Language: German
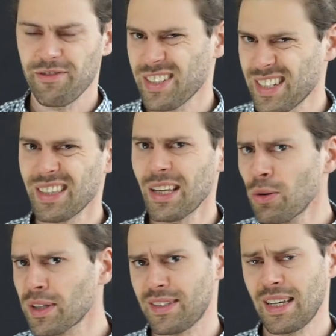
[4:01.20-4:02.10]
Was genau
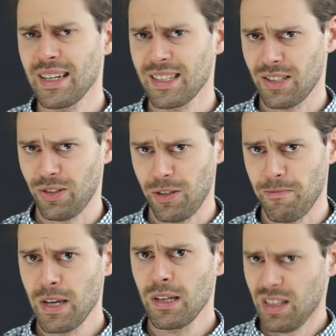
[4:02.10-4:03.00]
das heißen soll,
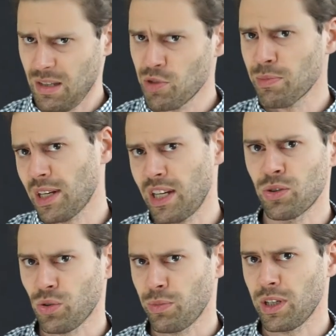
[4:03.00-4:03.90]
da müssen wir gleich
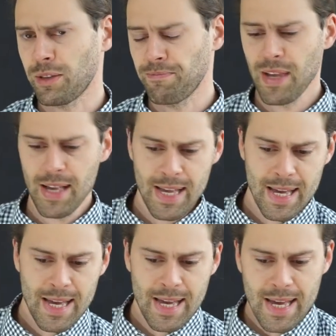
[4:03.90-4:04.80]
noch drüber reden.
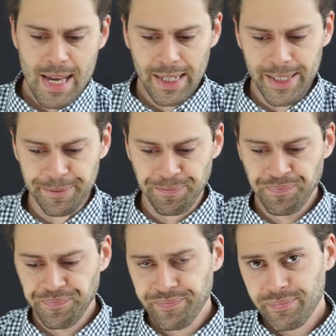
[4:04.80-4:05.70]

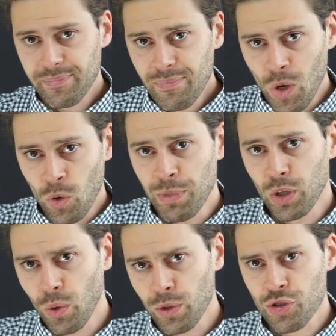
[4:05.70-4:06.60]
Ähm, und
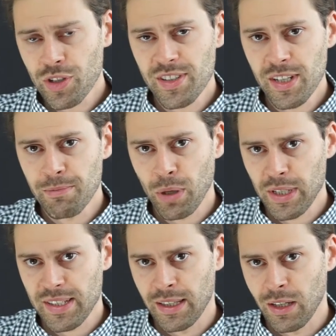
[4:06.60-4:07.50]
methodisch gesehen baut er
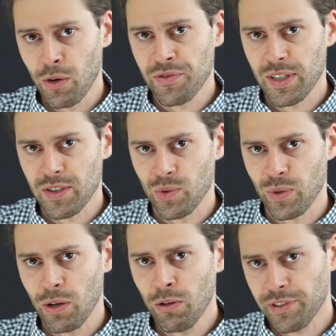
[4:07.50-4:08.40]
seinen Aufsatz so
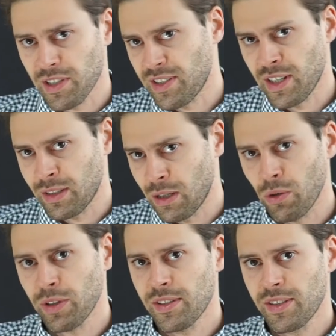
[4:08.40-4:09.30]
auf, das sagt er
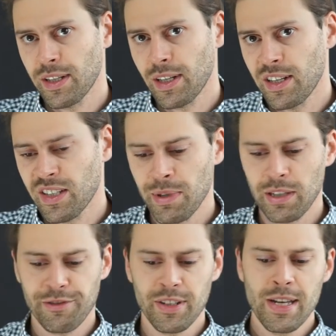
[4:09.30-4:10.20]
auch jetzt hier gleich am
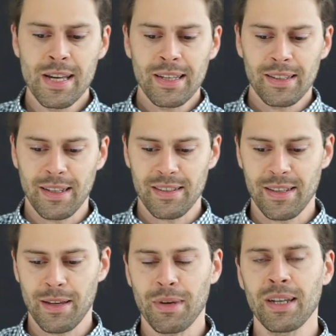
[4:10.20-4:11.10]
Anfang, dass
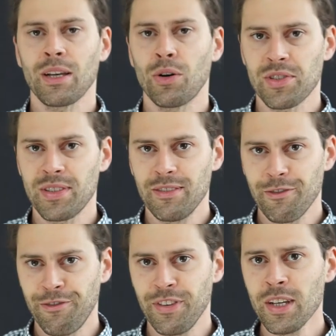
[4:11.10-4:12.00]
er meint, aus
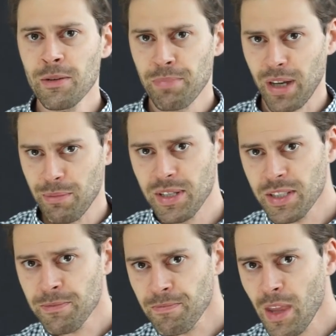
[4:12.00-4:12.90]
vier
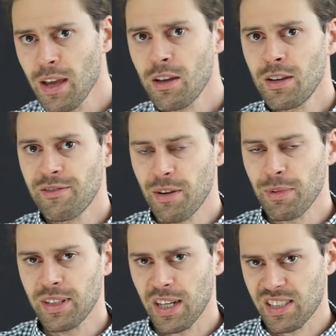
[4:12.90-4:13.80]
Prämissen, wenn
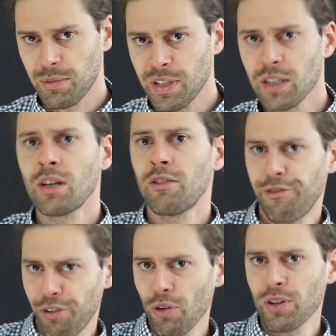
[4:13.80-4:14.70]
man die akzeptiert,
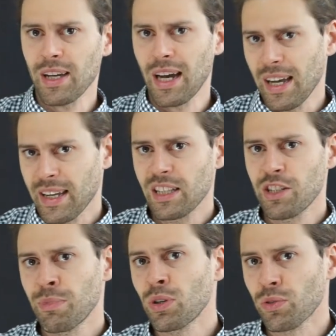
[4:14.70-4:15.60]
folgt eigentlich
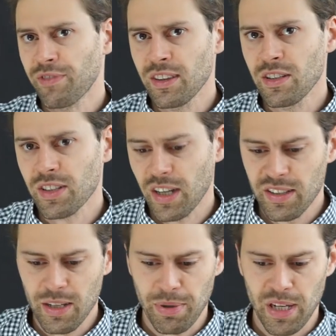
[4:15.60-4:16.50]
mit Notwendigkeit
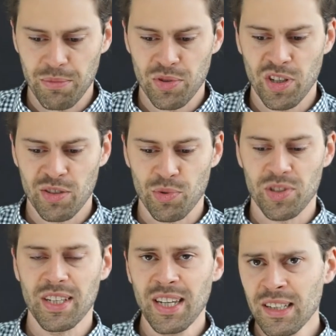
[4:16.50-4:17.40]
der Panpsychismus.
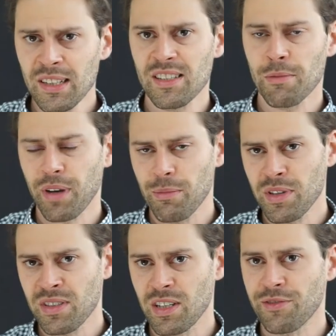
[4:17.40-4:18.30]
Jede dieser
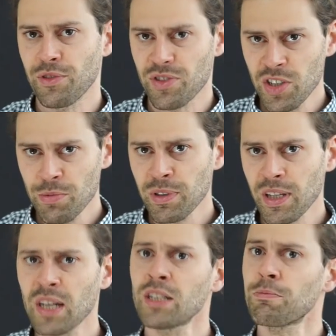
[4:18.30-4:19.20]
Prämissen ist für sich
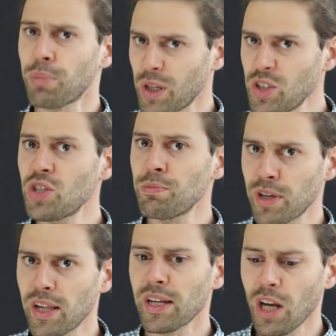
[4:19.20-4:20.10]
betrachtet
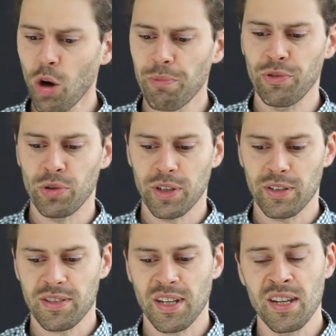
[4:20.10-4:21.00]
prinzipiell glaubwürdig.
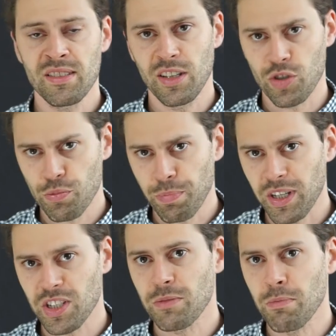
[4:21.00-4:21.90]
Das heißt, es
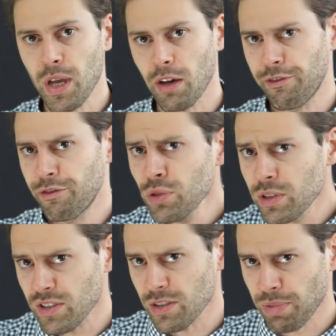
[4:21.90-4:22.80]
spricht mehr für
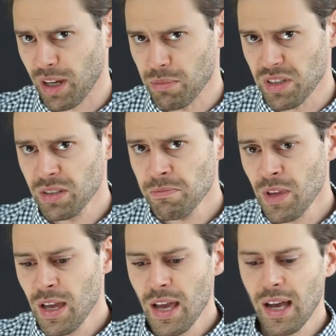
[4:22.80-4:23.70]
diese Prämisse
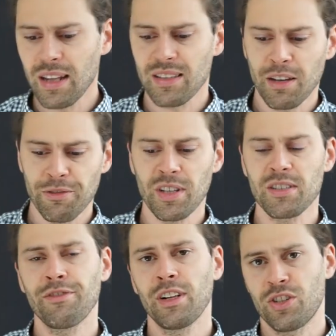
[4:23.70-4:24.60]
als dafür, dass
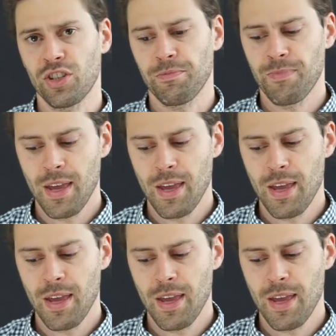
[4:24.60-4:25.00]
sie falsch ist.